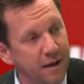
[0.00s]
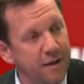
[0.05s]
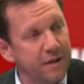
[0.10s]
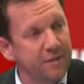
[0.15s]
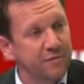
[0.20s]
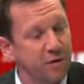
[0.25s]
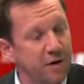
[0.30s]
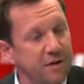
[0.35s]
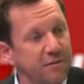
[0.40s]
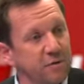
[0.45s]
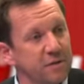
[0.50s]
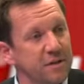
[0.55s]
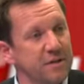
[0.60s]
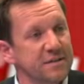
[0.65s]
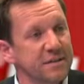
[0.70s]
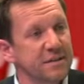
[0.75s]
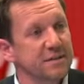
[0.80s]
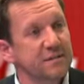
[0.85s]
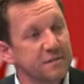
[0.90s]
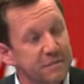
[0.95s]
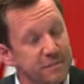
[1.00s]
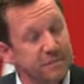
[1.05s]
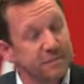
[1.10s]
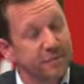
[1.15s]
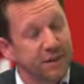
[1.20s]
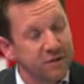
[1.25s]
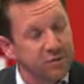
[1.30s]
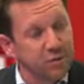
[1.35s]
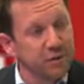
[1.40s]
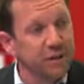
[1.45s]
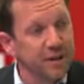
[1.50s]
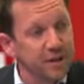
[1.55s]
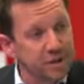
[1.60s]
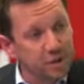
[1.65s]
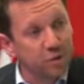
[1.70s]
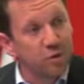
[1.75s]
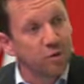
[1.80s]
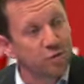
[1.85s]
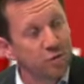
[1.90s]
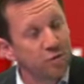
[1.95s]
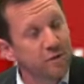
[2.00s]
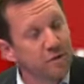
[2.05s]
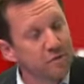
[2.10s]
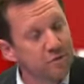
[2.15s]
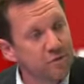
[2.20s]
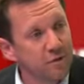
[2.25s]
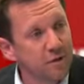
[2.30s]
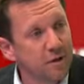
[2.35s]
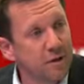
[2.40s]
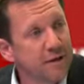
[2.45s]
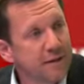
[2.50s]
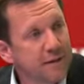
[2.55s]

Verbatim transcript: euh, il faut aller voter, c'est persuader les gens de retourner aux urnes.